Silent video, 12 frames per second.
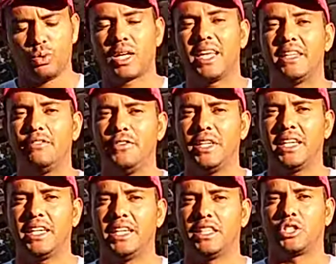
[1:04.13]
do
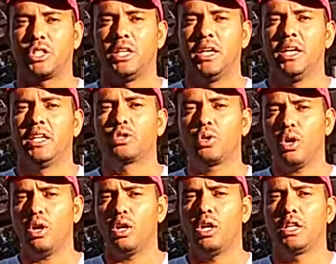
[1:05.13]
clarificante.
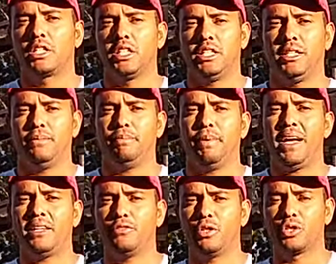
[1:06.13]
Só que
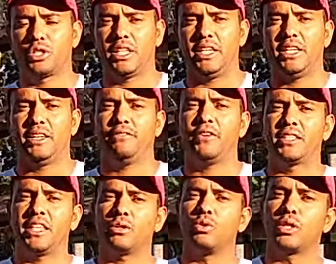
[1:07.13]
para você
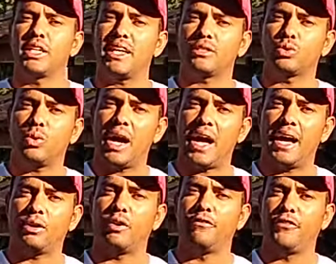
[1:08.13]
fazer com que a sua
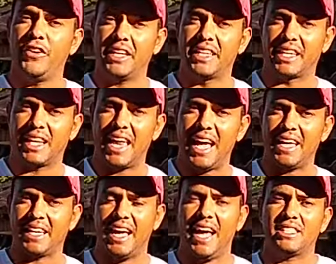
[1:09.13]
água fique
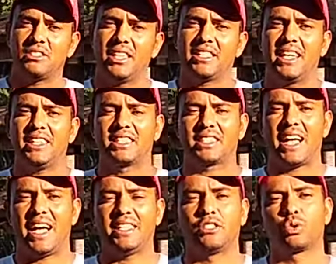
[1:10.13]
clara, às vezes ela
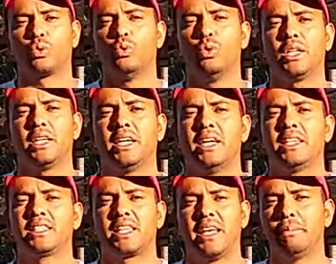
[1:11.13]
está escura,
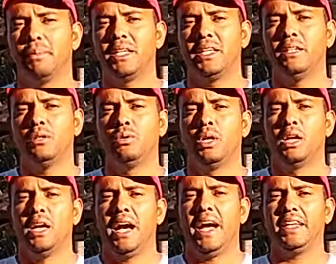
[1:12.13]
sem brilho,
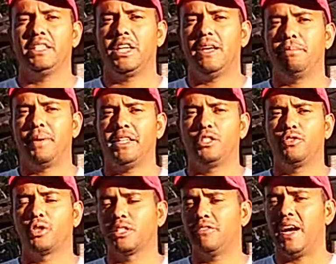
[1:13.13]
aí de repente
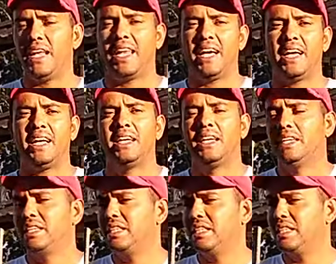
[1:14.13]
você vai lá
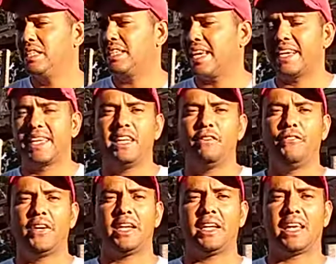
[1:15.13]
e quer que ela
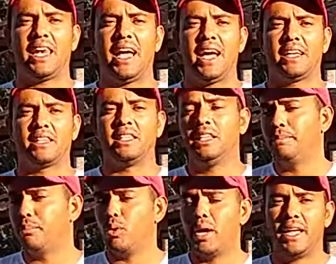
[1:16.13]
fique clara.
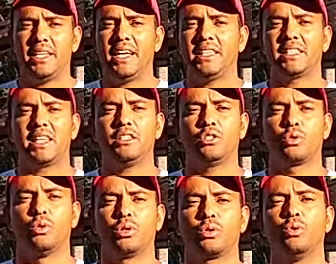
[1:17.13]
Limpou ela e ela está
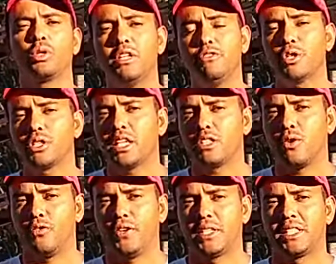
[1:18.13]
escura. O que vocês
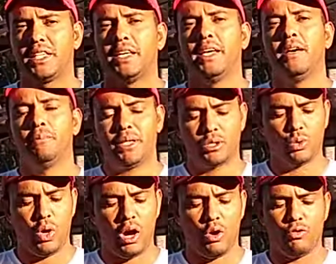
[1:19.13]
vão fazer?
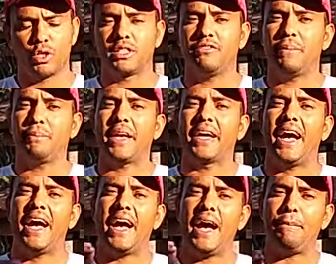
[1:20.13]
Pessoal, você vai
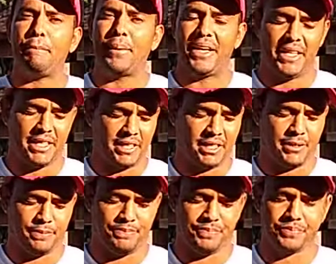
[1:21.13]
pegar
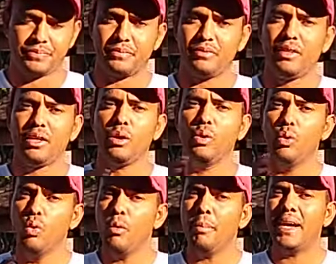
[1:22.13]
apenas
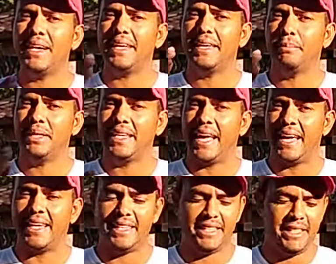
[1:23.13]
1
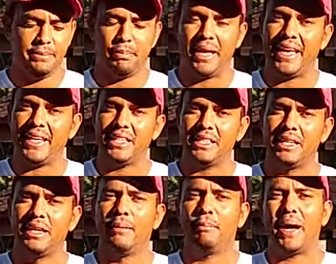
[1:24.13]
ml e meia
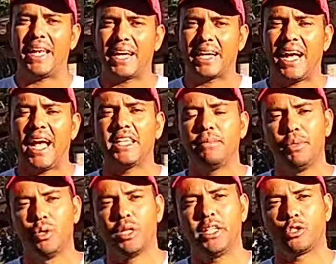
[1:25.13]
para cada
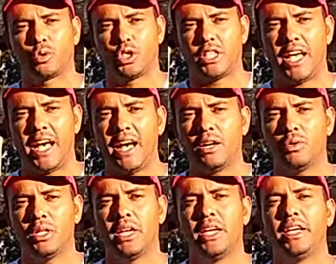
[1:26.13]
mil litros de
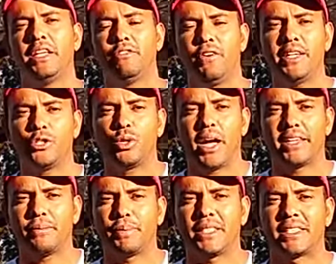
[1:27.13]
água e vai jogar
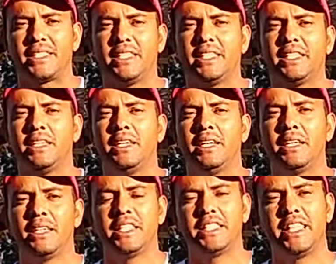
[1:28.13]
na piscina
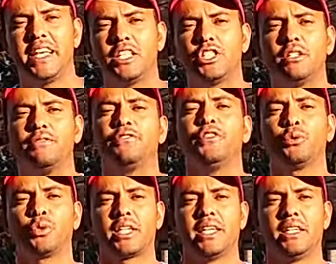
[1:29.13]
e deixa
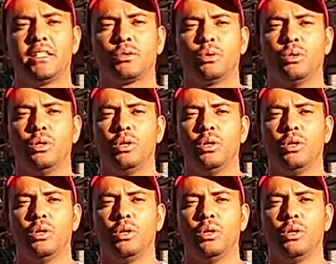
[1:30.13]
filtrando.